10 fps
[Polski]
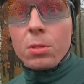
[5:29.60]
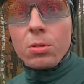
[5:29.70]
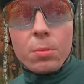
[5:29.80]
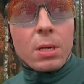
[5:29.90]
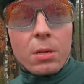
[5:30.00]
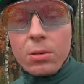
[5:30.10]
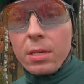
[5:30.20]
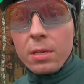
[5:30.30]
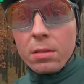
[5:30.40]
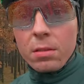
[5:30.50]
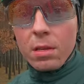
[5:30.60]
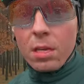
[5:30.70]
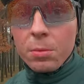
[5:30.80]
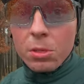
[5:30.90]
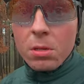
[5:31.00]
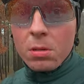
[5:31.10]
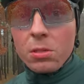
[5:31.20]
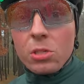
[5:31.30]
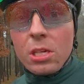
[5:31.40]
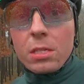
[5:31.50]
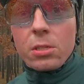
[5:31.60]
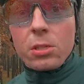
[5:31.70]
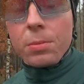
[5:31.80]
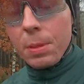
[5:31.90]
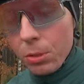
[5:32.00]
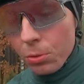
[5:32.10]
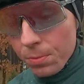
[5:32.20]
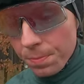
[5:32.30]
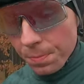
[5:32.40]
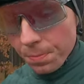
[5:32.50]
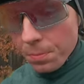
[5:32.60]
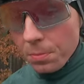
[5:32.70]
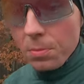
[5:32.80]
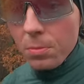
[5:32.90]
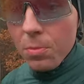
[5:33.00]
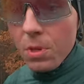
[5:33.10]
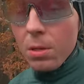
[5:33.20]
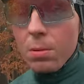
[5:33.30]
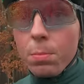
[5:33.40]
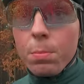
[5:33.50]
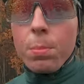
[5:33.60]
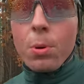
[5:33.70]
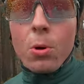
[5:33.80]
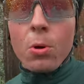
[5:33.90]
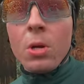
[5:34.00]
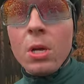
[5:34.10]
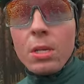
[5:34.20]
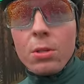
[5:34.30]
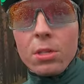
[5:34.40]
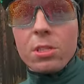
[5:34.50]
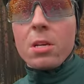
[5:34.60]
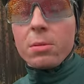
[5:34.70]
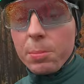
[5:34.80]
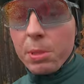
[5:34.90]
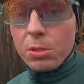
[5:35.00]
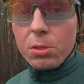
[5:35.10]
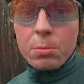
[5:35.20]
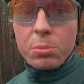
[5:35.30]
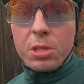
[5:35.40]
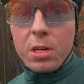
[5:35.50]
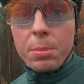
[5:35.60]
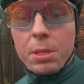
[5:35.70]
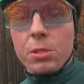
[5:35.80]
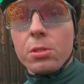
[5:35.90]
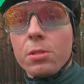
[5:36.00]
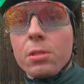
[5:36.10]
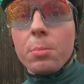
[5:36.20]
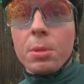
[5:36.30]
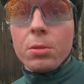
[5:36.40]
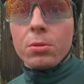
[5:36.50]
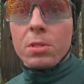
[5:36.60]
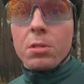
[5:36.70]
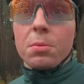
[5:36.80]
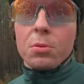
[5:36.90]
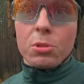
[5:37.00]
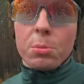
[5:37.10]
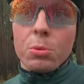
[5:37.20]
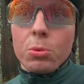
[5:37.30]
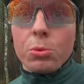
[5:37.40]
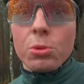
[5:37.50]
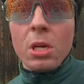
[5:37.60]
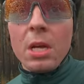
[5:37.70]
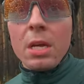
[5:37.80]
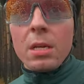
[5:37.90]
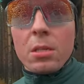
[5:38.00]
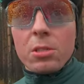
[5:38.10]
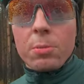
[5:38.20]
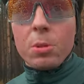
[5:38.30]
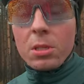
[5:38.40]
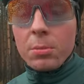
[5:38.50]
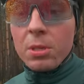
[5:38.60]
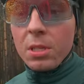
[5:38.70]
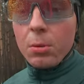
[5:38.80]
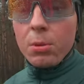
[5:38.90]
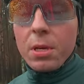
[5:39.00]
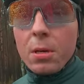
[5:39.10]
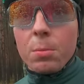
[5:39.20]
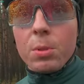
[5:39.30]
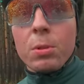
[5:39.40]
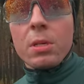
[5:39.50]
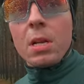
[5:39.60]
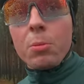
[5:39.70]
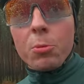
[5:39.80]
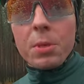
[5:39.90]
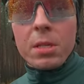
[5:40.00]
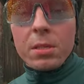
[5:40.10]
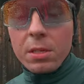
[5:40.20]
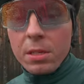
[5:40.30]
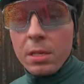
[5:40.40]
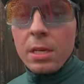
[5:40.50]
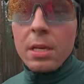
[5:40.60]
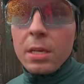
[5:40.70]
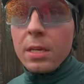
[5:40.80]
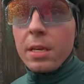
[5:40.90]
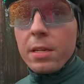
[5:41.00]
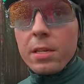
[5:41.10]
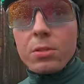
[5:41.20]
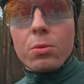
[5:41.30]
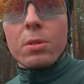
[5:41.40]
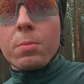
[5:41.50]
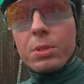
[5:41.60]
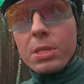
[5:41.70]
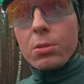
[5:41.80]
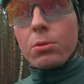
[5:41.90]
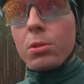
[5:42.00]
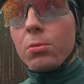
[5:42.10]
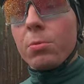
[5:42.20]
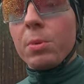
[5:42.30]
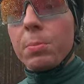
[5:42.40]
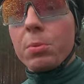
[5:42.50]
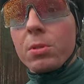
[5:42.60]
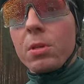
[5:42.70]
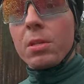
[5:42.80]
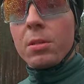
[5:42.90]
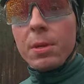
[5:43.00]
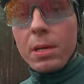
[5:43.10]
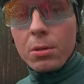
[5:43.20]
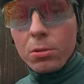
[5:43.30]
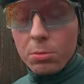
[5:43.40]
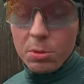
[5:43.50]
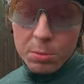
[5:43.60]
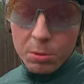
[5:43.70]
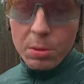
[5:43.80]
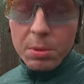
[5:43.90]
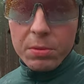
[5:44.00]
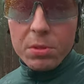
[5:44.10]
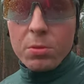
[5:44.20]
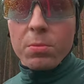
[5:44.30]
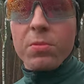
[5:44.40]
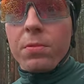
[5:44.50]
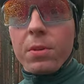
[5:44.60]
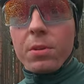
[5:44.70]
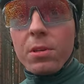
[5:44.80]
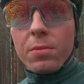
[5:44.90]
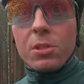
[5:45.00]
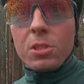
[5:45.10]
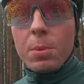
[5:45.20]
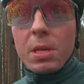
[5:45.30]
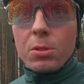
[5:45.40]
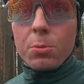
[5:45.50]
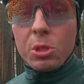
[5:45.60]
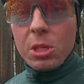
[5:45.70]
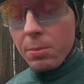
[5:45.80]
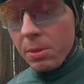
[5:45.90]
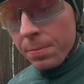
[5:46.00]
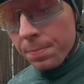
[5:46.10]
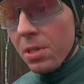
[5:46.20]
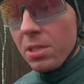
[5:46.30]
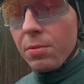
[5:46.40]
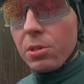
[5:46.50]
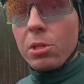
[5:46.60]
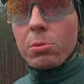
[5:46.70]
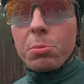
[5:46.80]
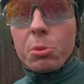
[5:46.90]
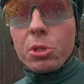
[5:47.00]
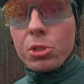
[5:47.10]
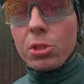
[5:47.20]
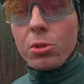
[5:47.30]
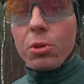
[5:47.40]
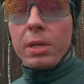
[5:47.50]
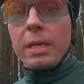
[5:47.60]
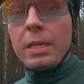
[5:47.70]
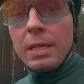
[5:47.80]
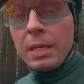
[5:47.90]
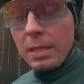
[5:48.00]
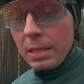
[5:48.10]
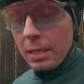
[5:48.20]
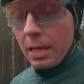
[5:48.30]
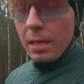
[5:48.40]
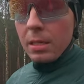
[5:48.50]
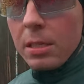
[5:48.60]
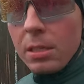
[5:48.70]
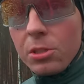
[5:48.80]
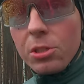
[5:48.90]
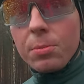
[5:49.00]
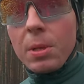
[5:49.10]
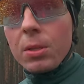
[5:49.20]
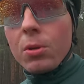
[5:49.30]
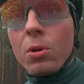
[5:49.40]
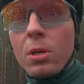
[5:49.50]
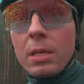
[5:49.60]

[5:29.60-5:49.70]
no dobra, ok, dajemy szansę Shimano, E, bo no nie chciałem za bardzo tam przerabiać e, napędu z tego powodu, że był tu już, e, że była tam hydraulika, były klamkomanetki GRX, które zaskoczyły mnie pod względem ergonomii, bo naprawdę są w chwycie bardzo przyjemne, więc stwierdziłem, że pojeżdżę trochę na Shimano